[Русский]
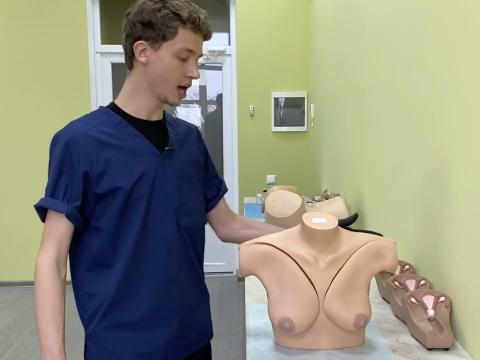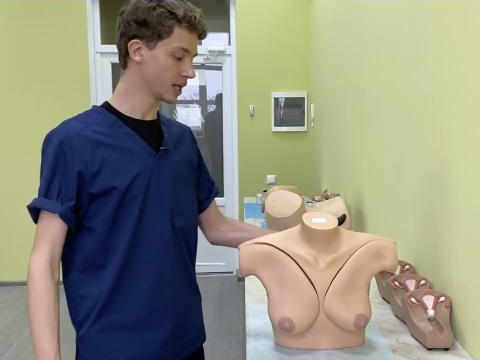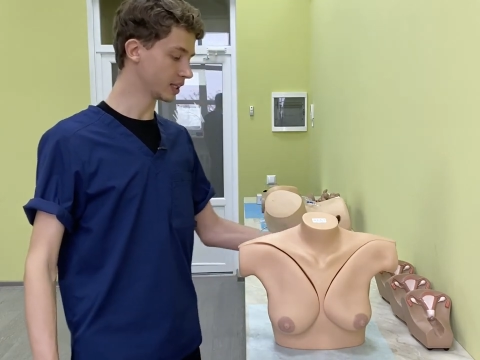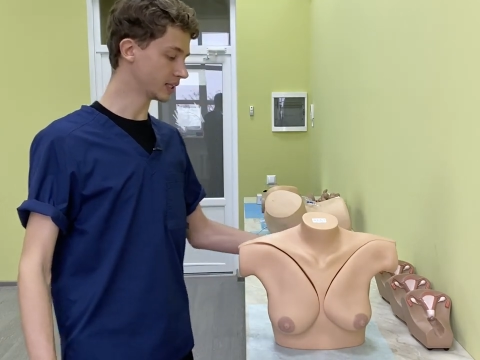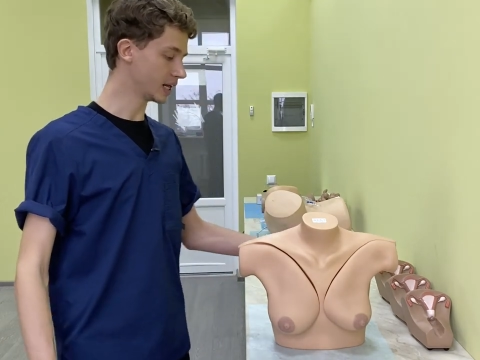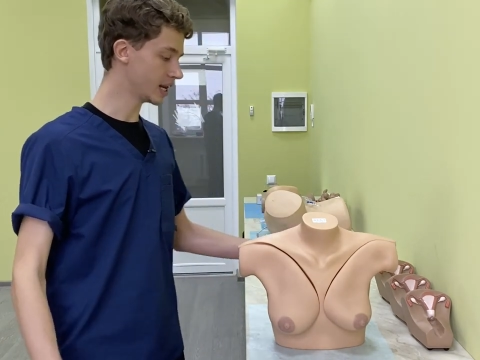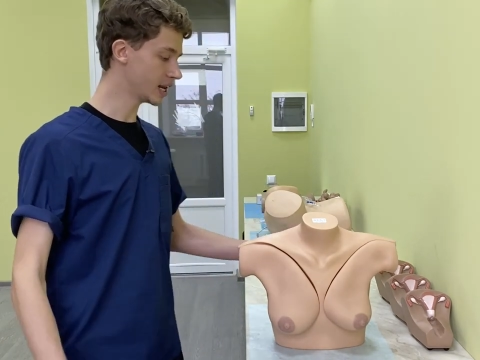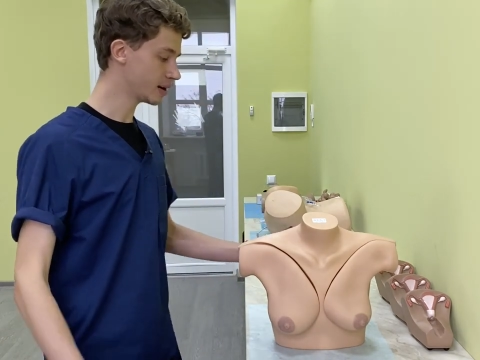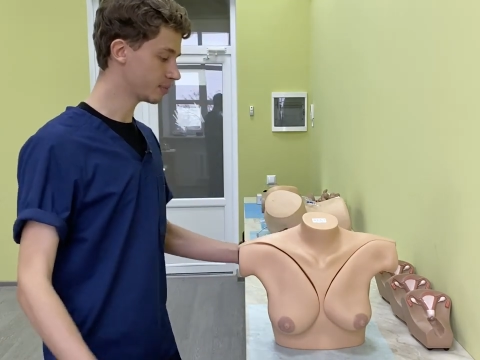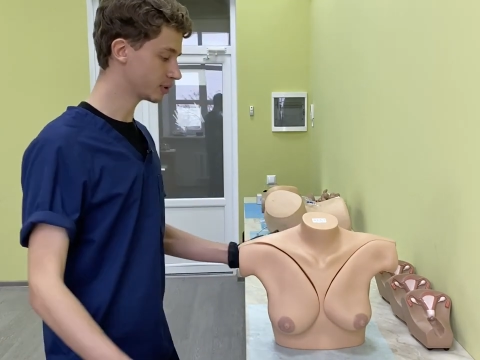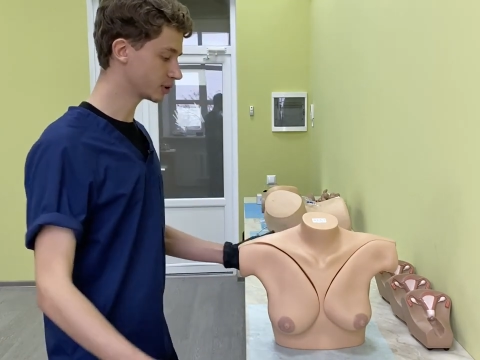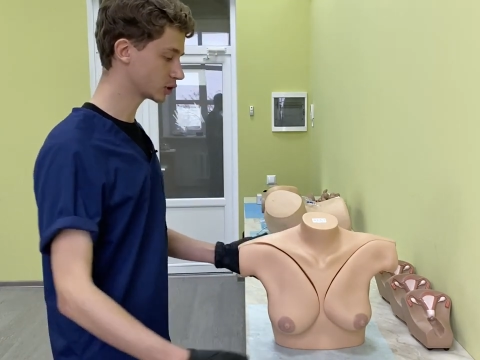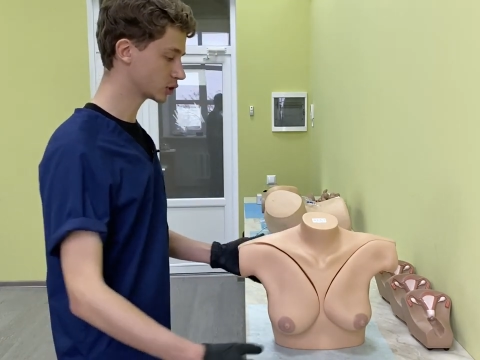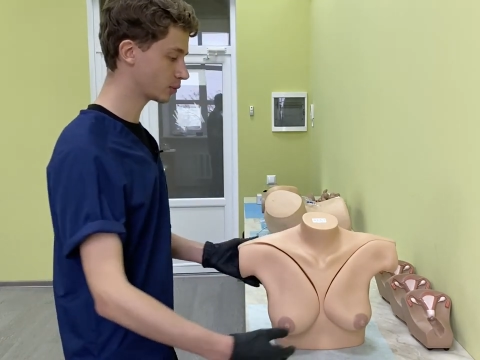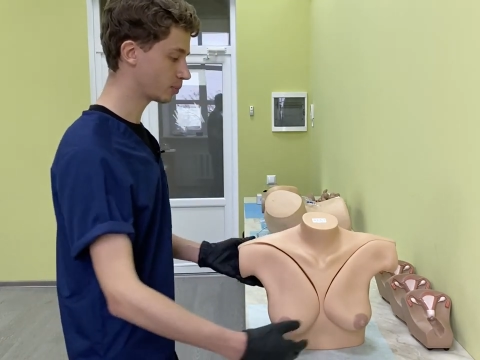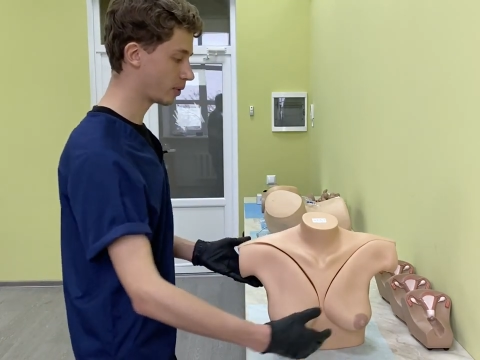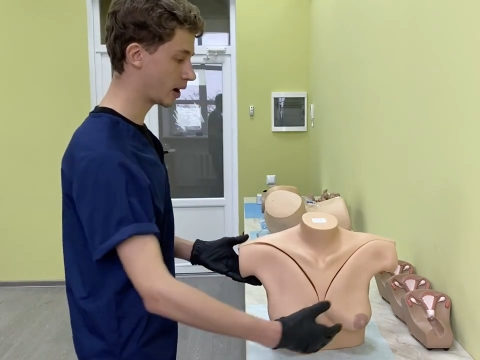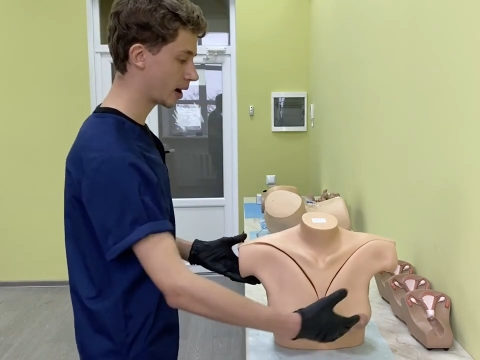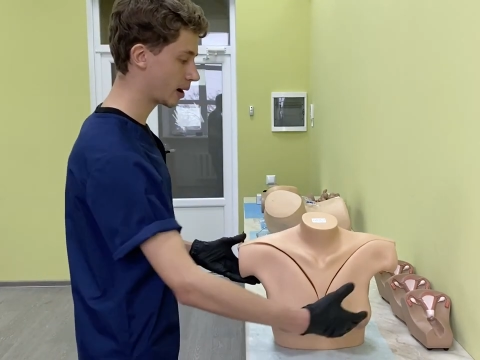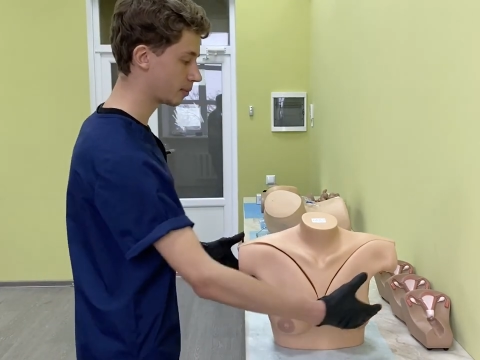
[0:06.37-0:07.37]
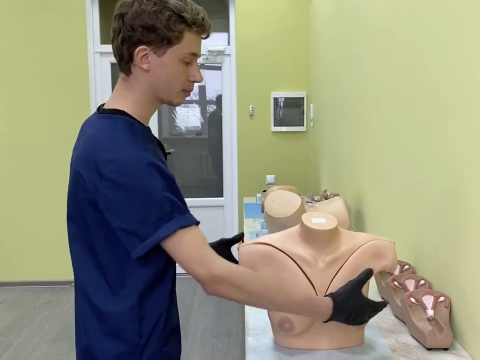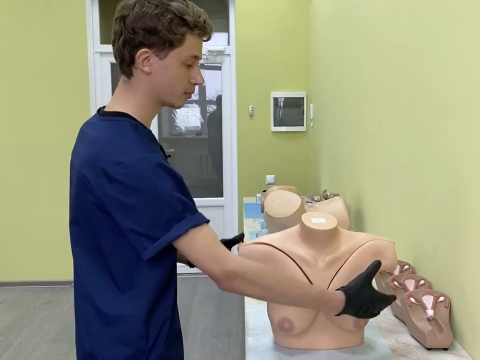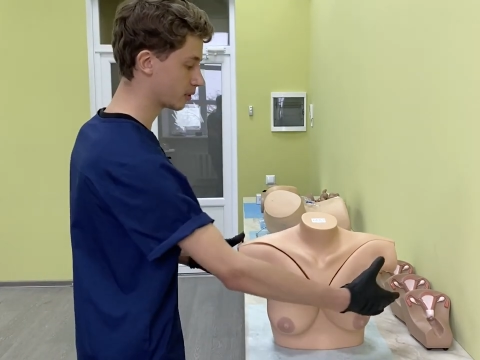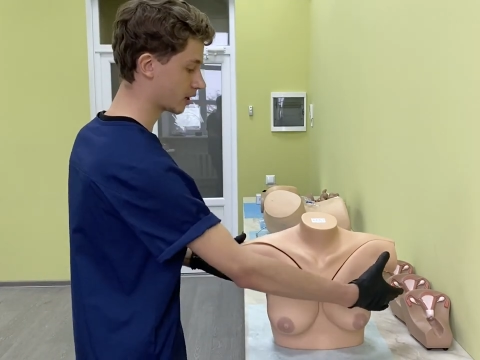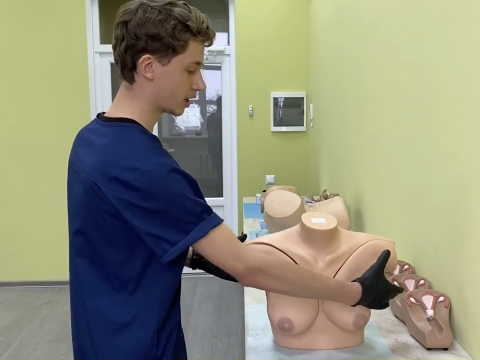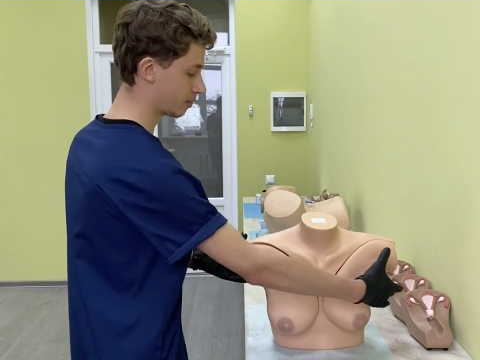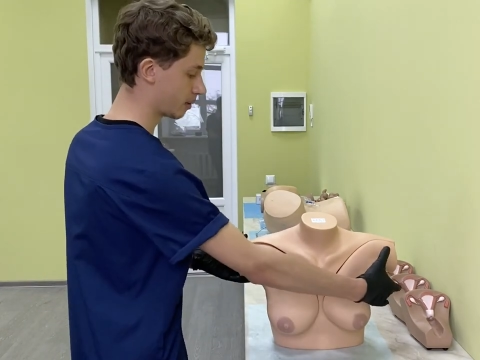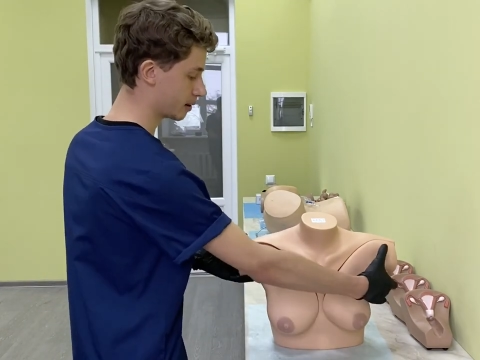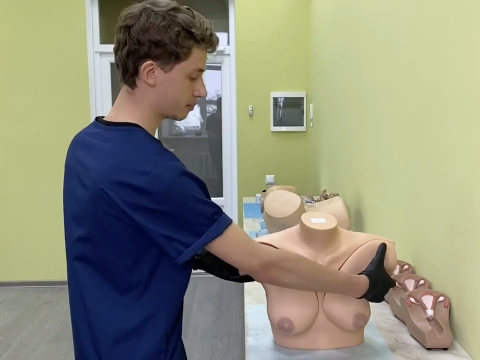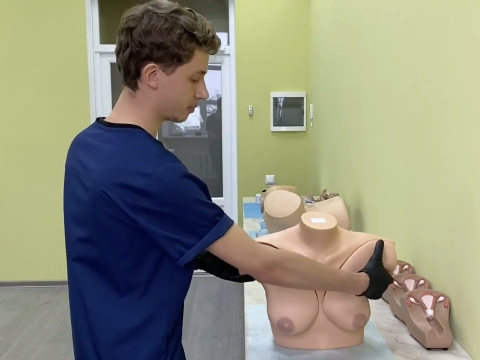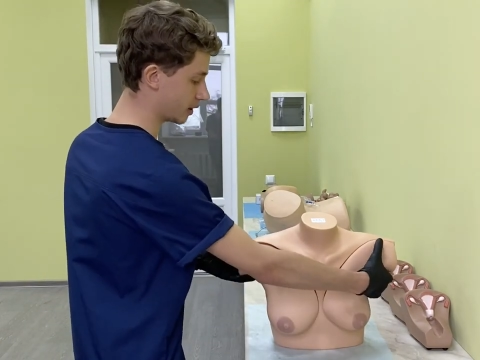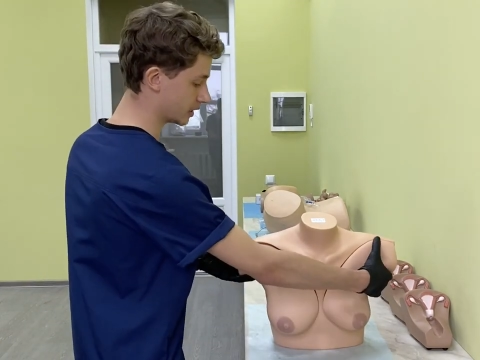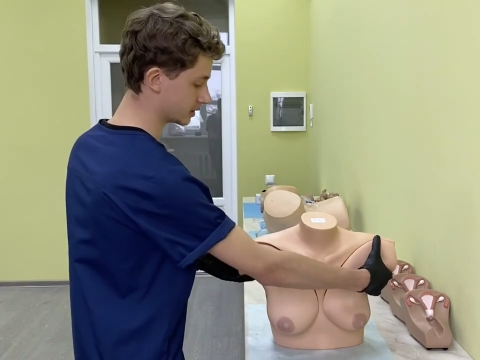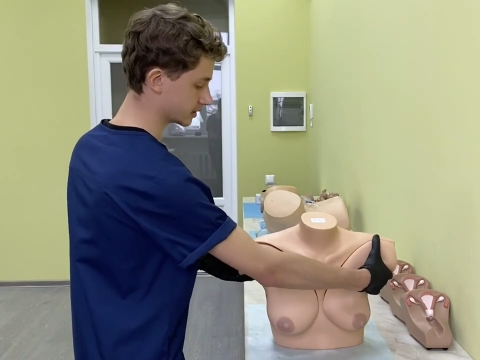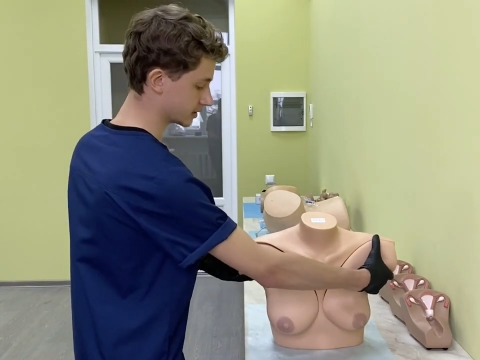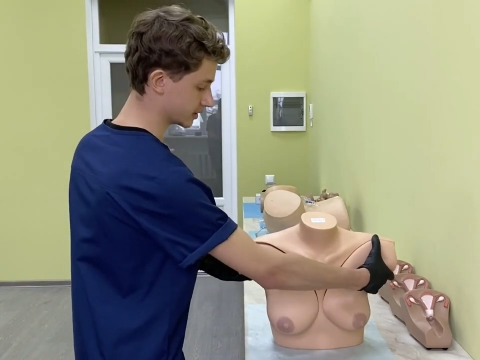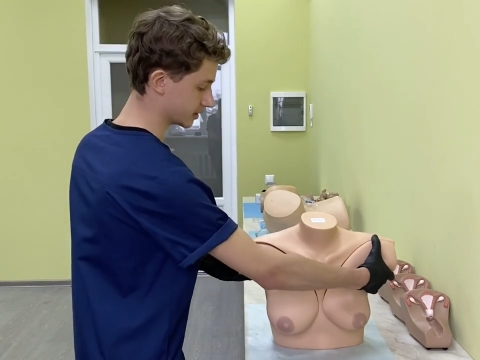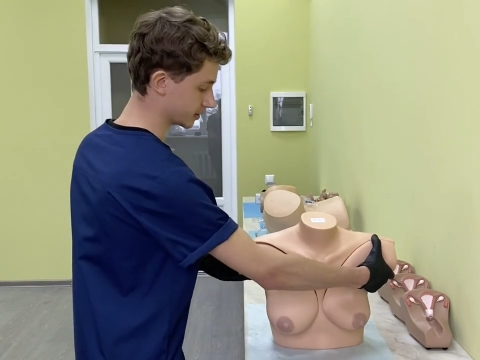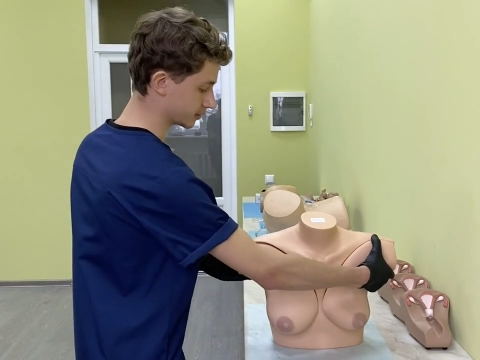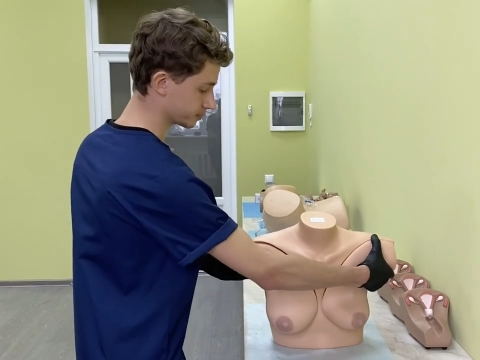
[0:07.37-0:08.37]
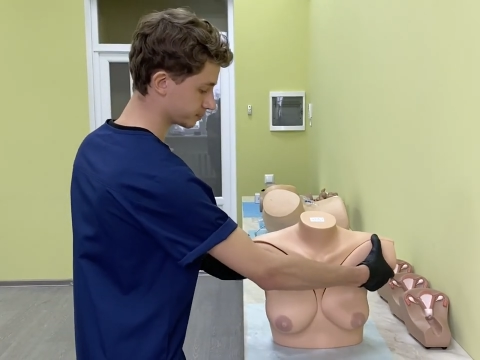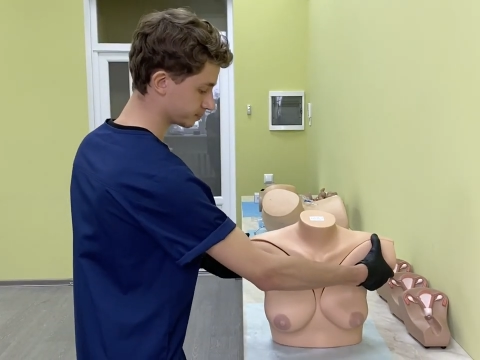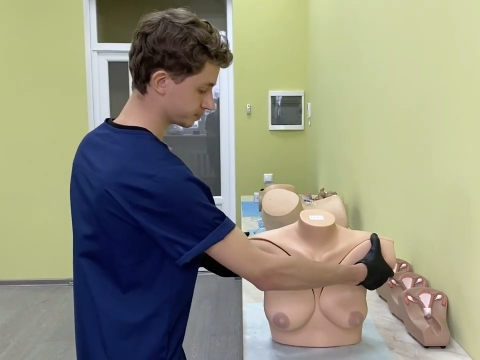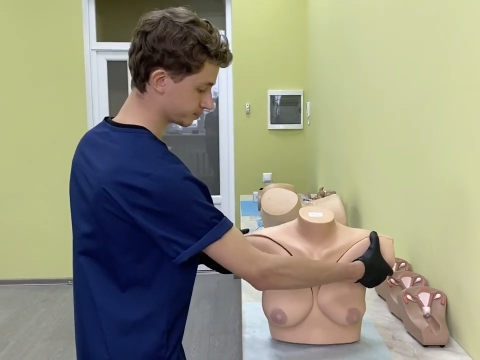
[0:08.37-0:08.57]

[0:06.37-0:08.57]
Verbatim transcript: Далее приступаем к пальпации.